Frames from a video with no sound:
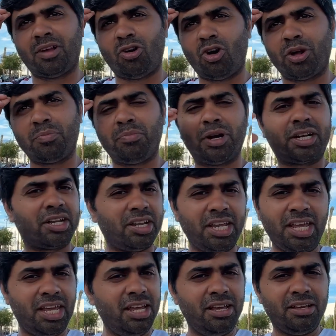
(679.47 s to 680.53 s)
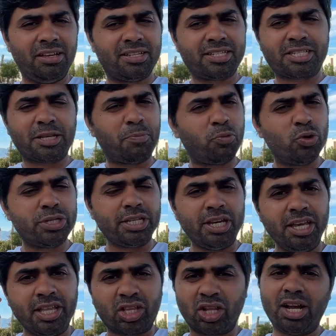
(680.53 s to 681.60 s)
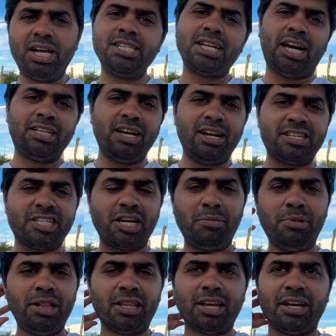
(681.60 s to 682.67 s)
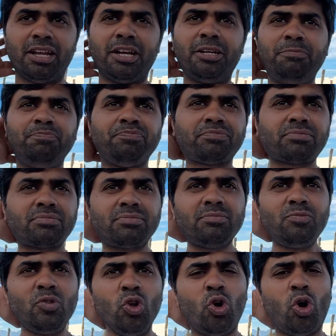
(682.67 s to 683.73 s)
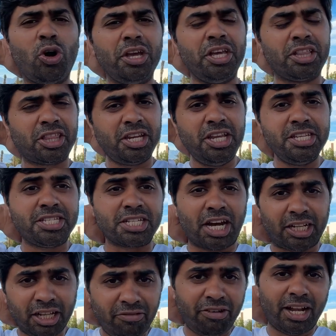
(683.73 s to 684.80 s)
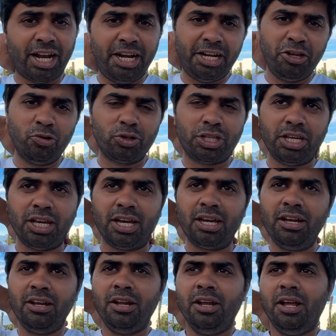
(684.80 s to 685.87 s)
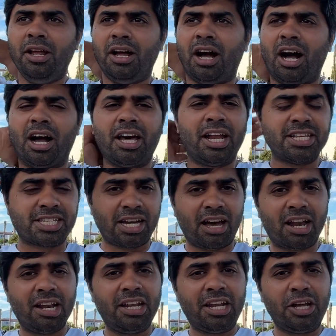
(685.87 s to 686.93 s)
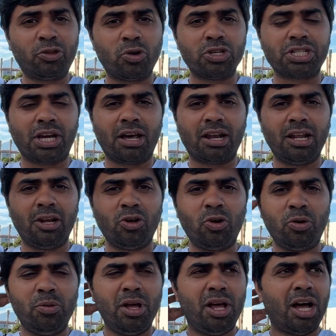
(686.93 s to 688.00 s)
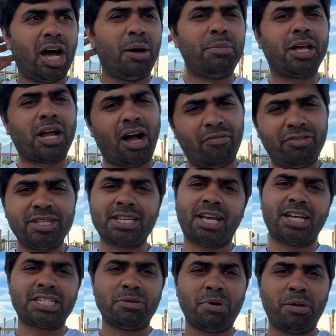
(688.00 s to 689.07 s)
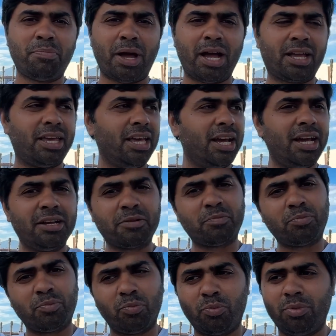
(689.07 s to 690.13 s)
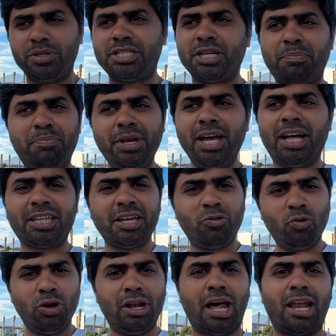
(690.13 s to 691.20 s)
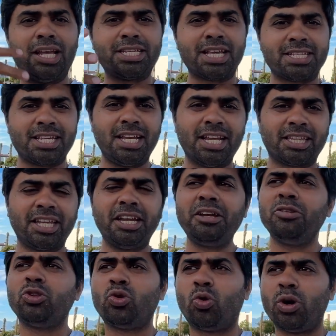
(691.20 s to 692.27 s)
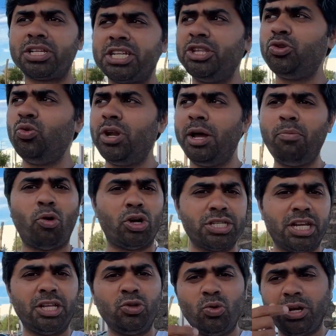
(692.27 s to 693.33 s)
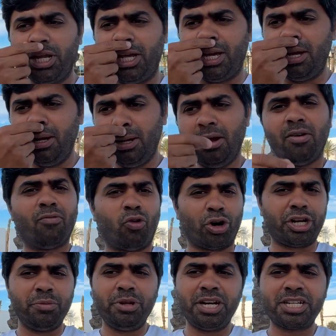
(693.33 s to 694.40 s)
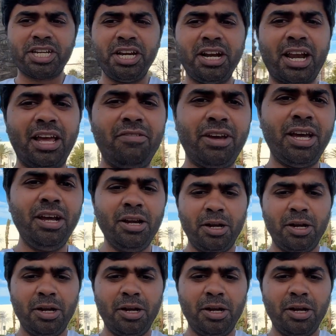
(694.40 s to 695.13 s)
और मठरी सब कुछ इतना ज़्यादा अच्छा मिलता है ना और इतनी ज़्यादा वेराइटी होती है अगर अचार लेना है तो अचार ले लो हमने काफ़ी सारा सामान पैक किया है जब भी आते हैं वो लालच ऐसे ही लगता है ना थोड़ा सा दूर है बहुत ज़्यादा दूर नहीं है फोर्टी मिनट्स की ड्राइव है